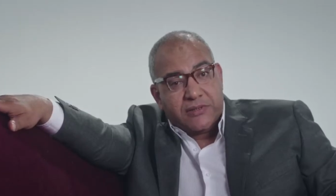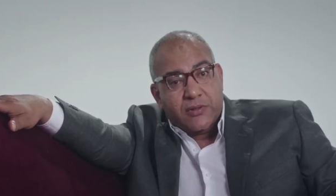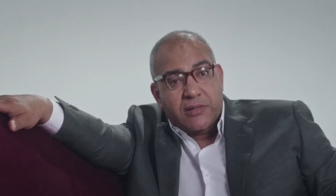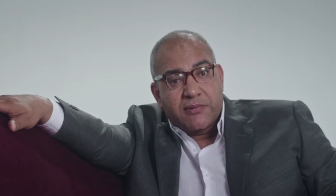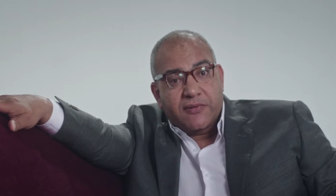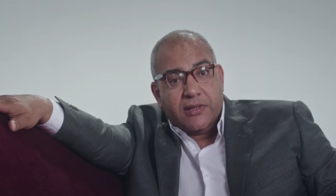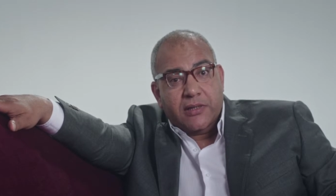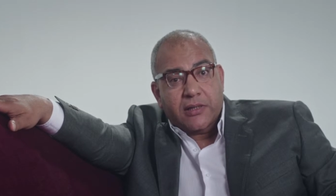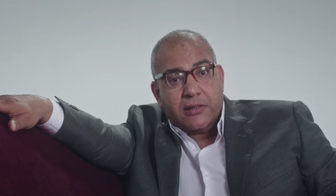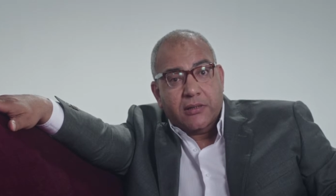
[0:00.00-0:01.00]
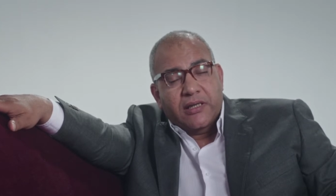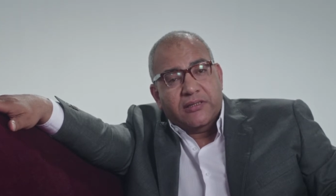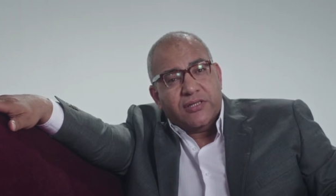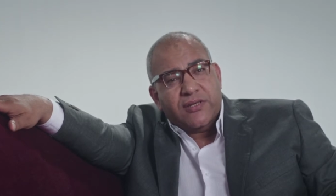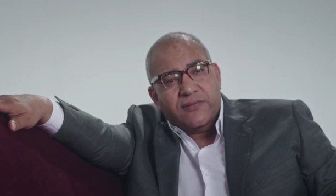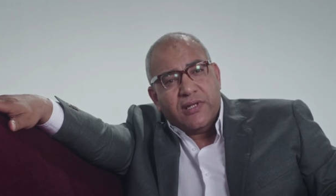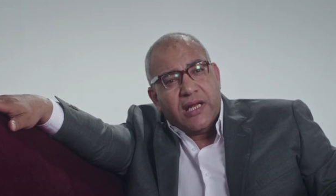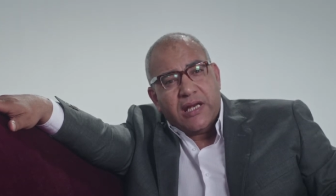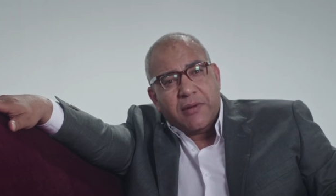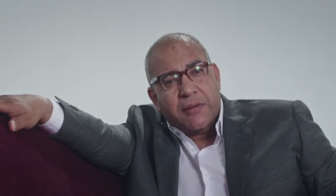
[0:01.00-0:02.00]
بس وانا بفكر واكتشفت ان
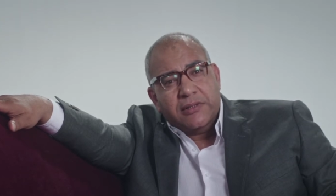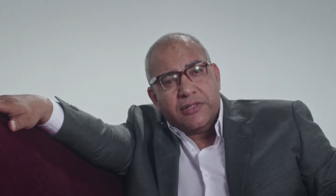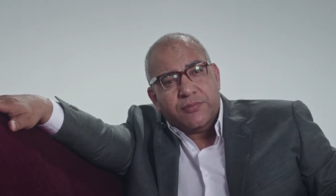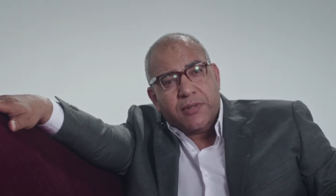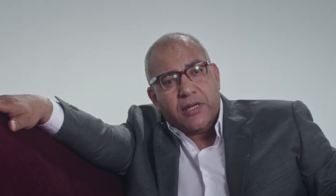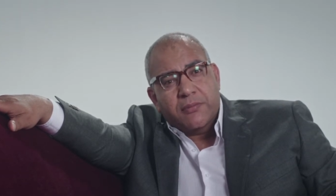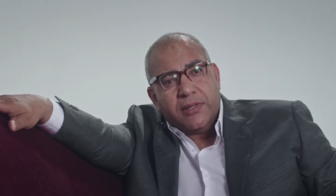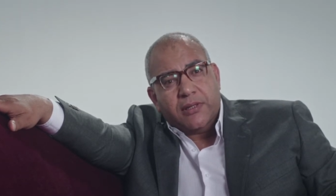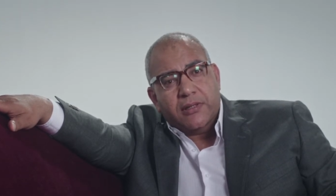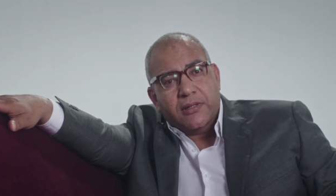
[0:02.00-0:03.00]
انا ما عملتش برامج